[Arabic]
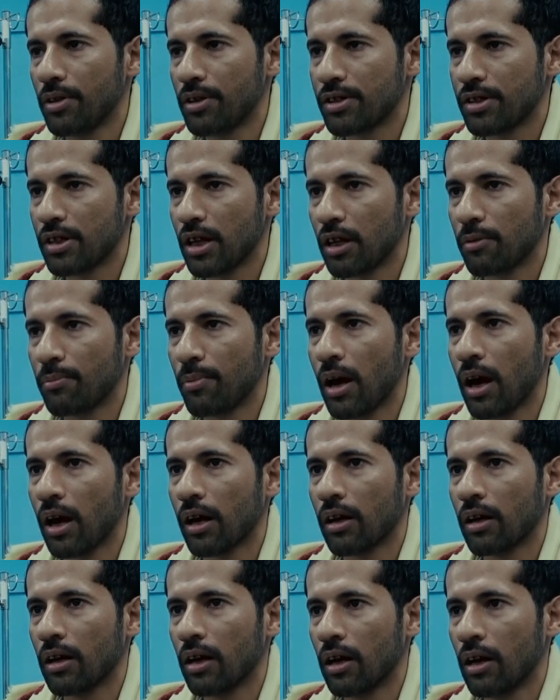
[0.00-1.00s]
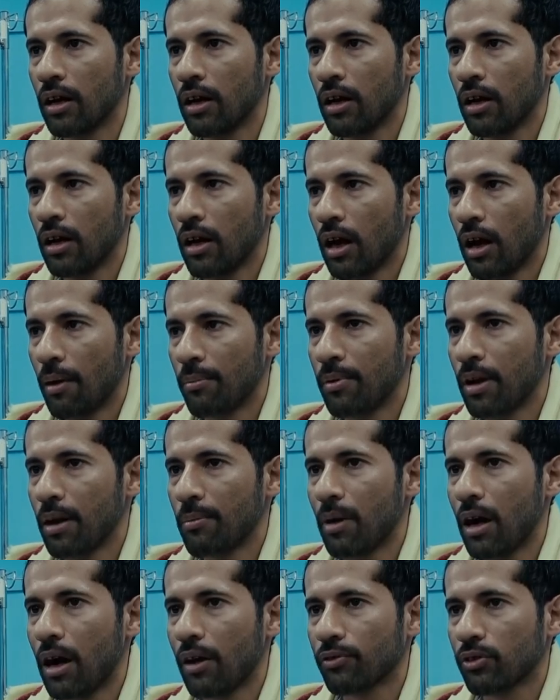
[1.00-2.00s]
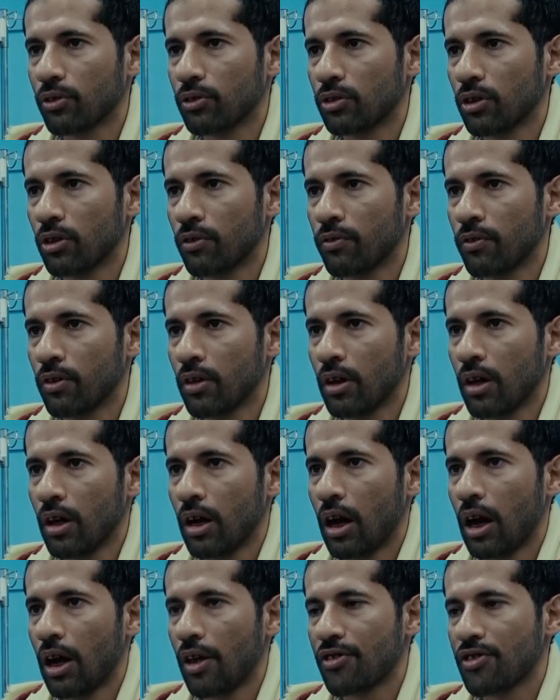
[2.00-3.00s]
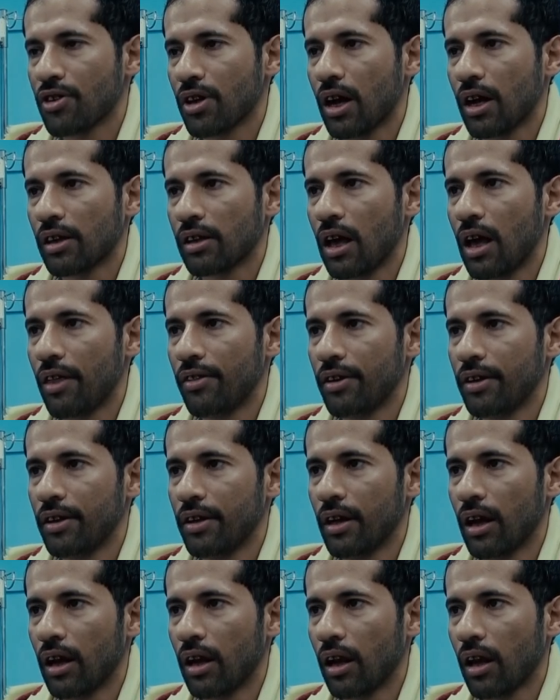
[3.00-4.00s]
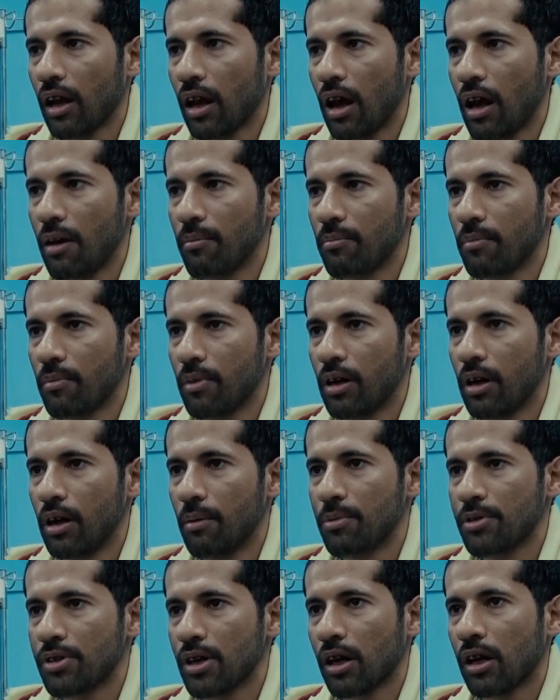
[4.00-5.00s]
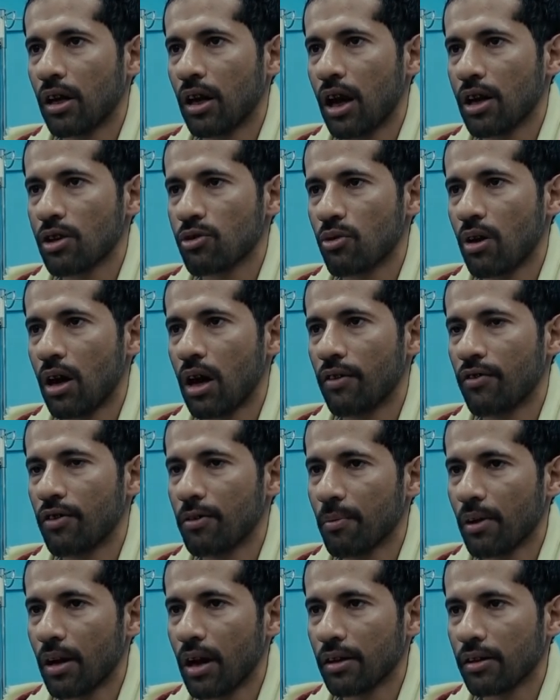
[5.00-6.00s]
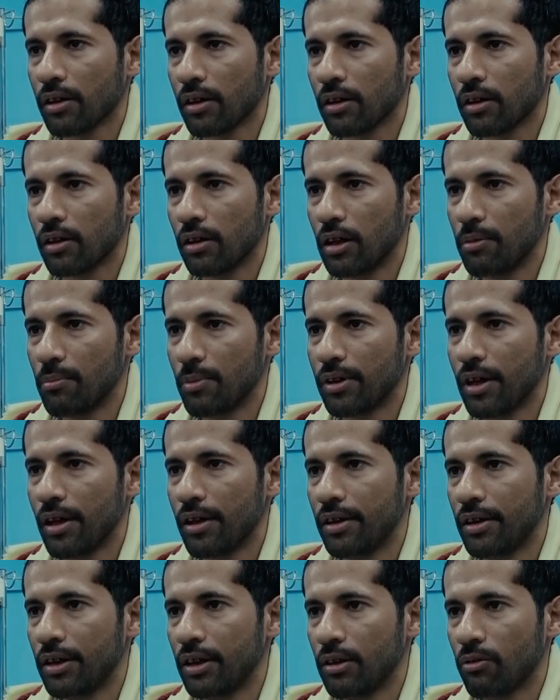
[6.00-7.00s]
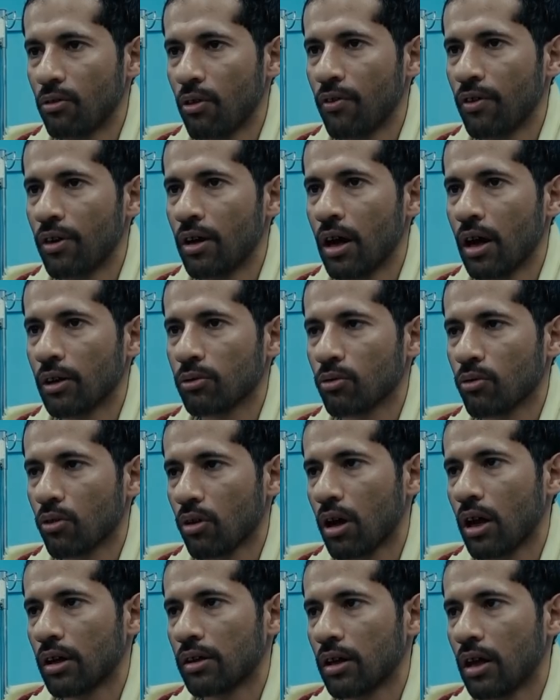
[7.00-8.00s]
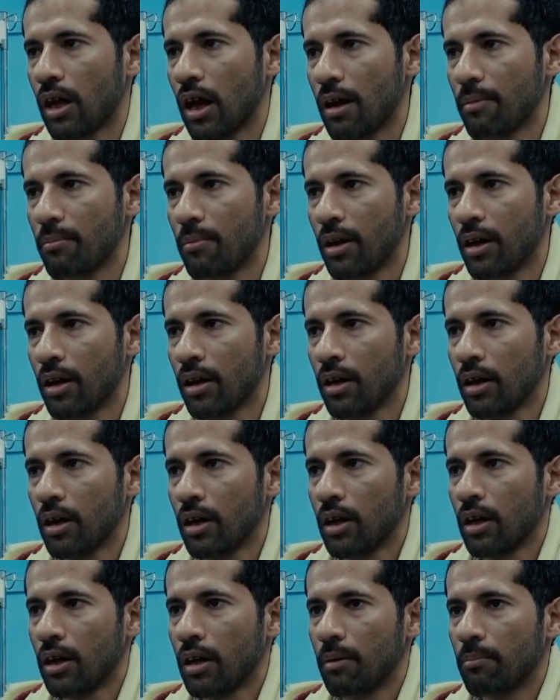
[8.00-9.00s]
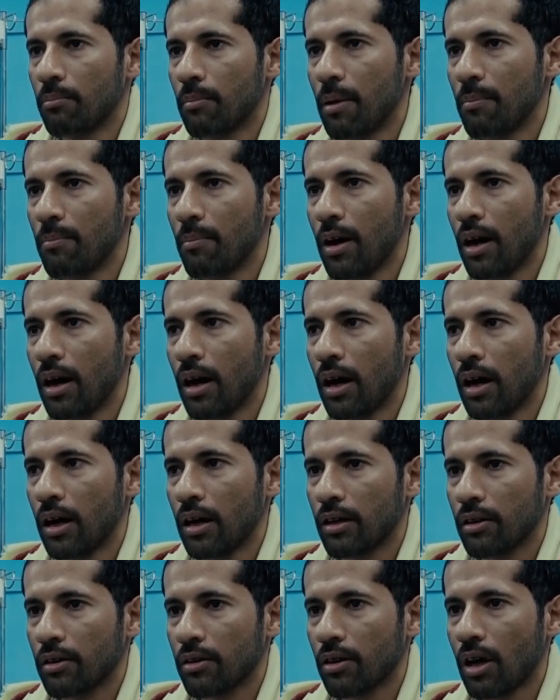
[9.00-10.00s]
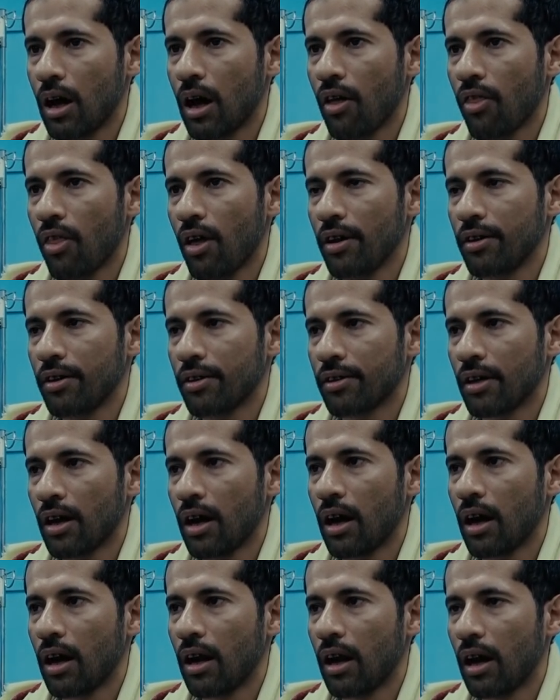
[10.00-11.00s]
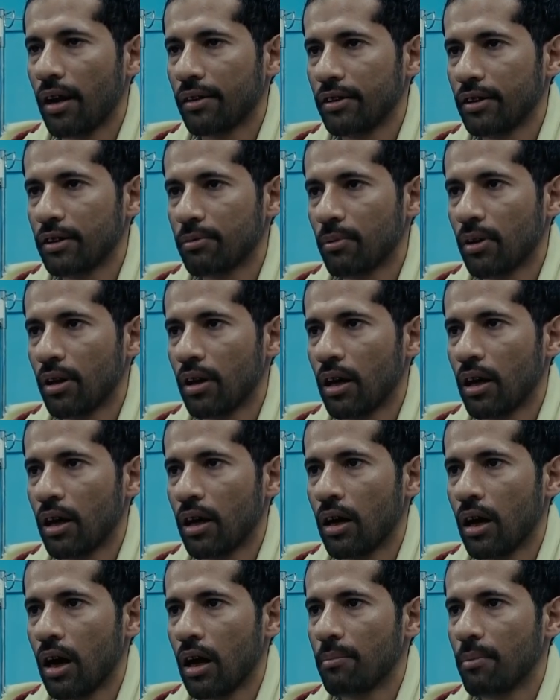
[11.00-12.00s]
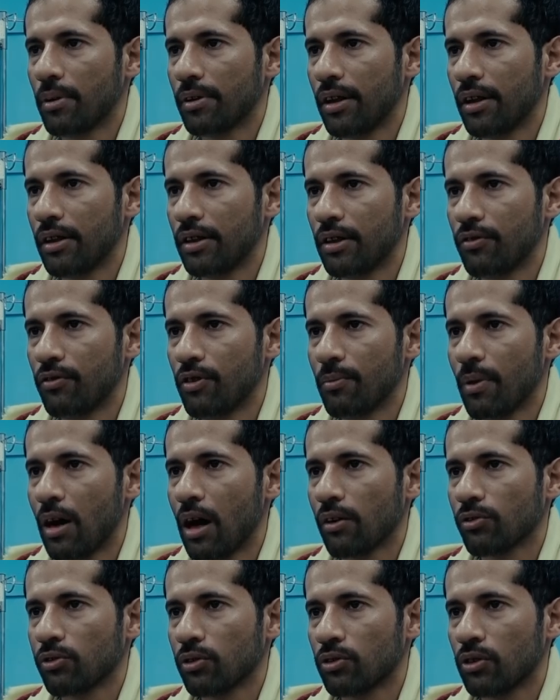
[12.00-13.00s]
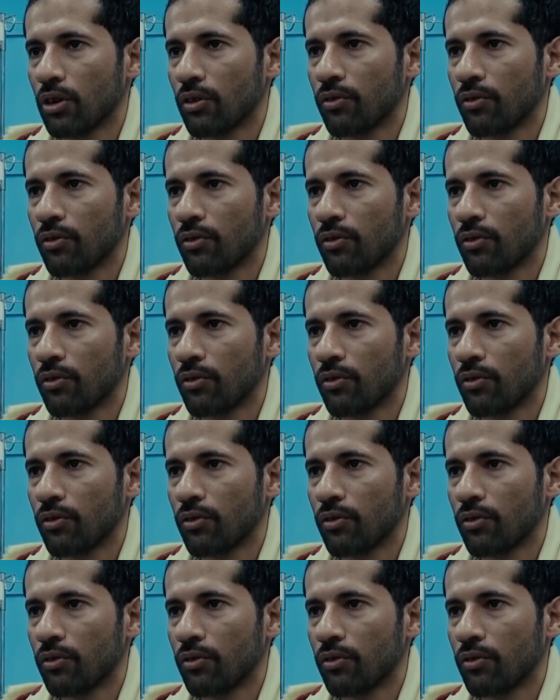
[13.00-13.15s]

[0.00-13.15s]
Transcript: الميليشيات بحق أبناء محافظة الجوف حيث زرعت هذه الألغام آه، بشكل عشوائي في مناطق للمدنيين وفي الطرقات العامة مما راح ضحيتها العديد من آه، المدنيين في محافظة